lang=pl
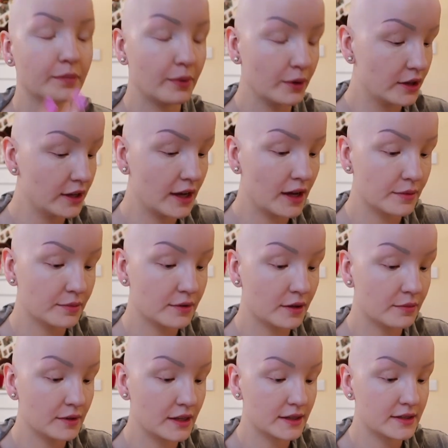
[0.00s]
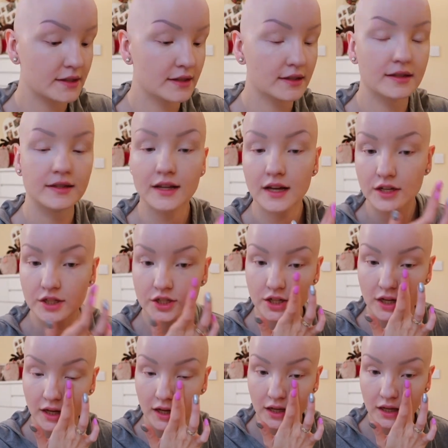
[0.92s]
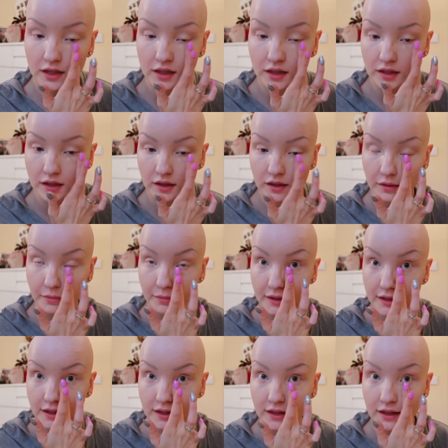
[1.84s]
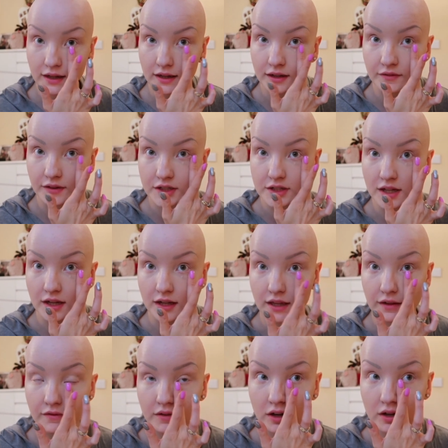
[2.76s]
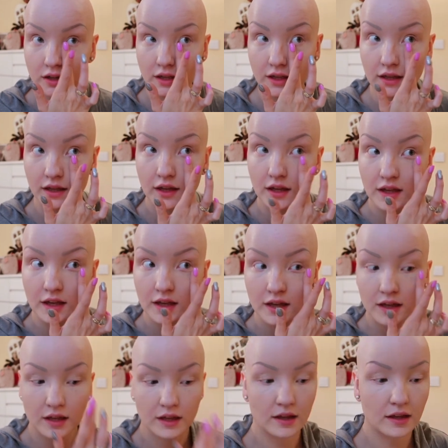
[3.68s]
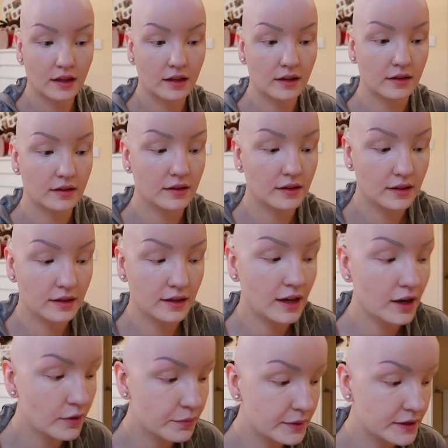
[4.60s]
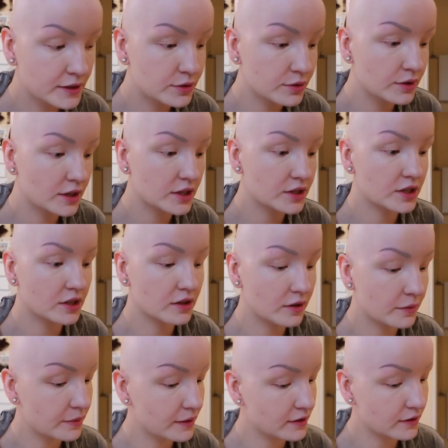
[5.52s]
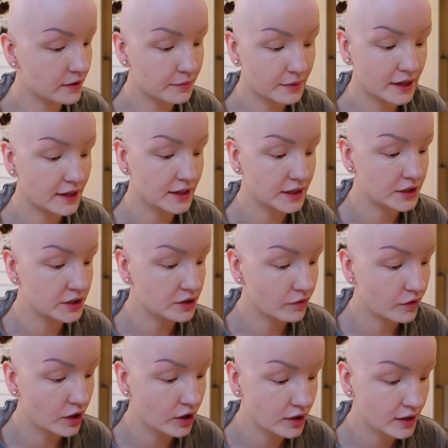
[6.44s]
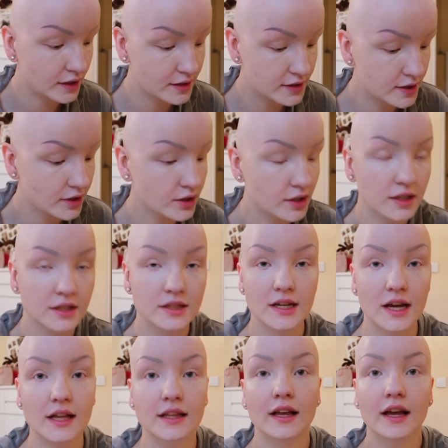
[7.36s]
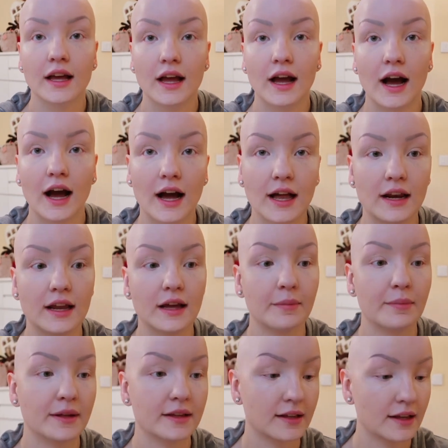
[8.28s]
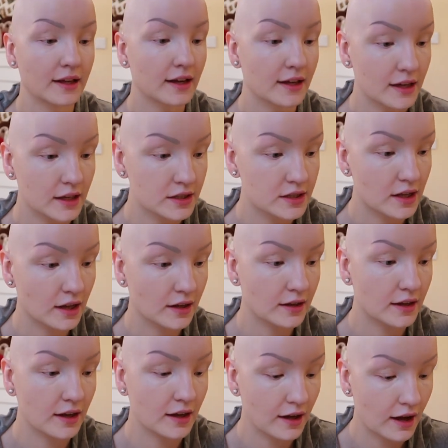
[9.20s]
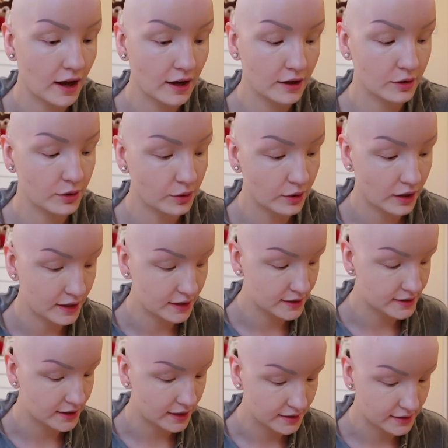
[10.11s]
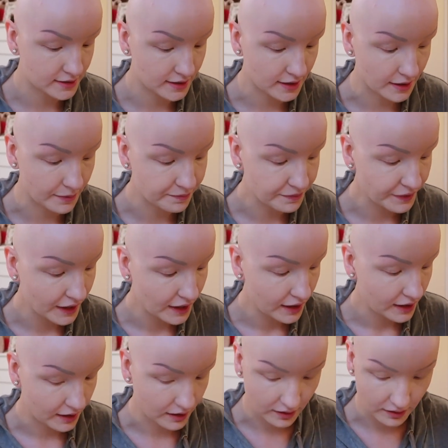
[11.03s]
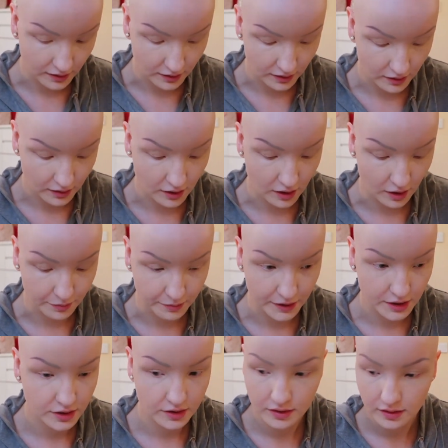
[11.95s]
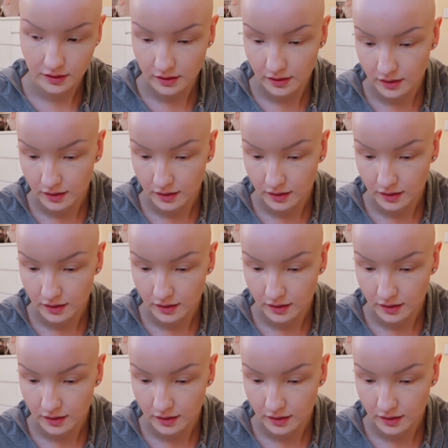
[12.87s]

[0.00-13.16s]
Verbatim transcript: podjęłam tą decyzję, że e, będę nagrywać takie vlogi. E, nie obiecuję, że to będą jakieś vlogi co tydzień, ale będę jakieś takie aktualizacje e, robić.